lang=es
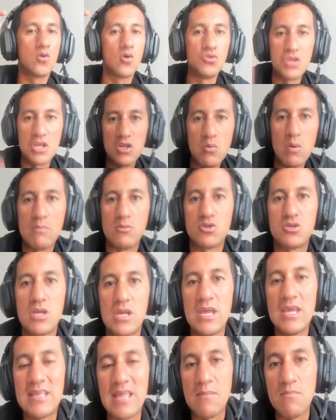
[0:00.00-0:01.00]
Continuemos
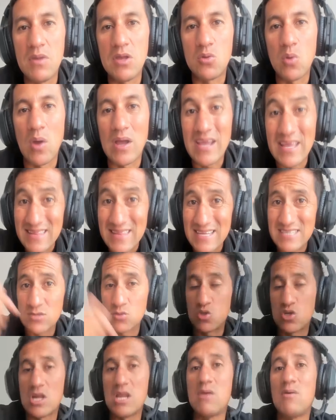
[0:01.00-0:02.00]
y te invito a que te
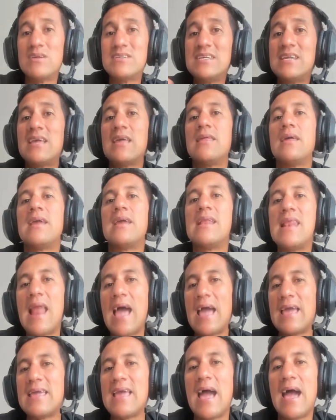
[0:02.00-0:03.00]
suscribas y que deis
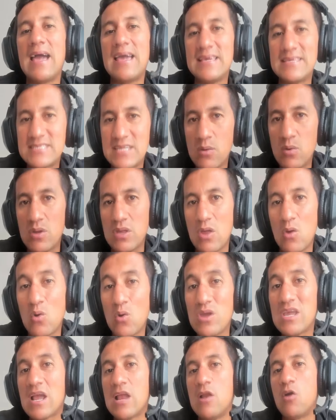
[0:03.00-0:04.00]
like a este video
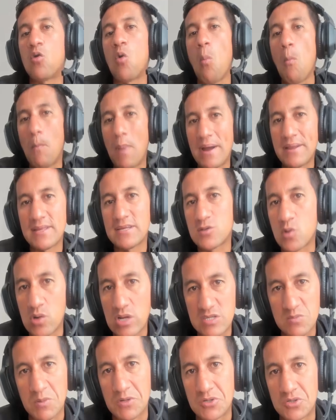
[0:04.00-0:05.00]
y que lo compartas con
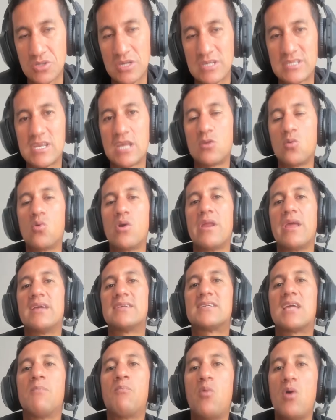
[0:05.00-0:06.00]
las personas que tú
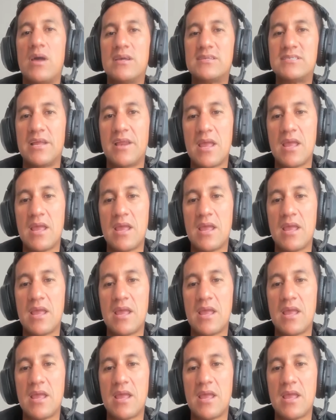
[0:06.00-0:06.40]
creas que pueda ser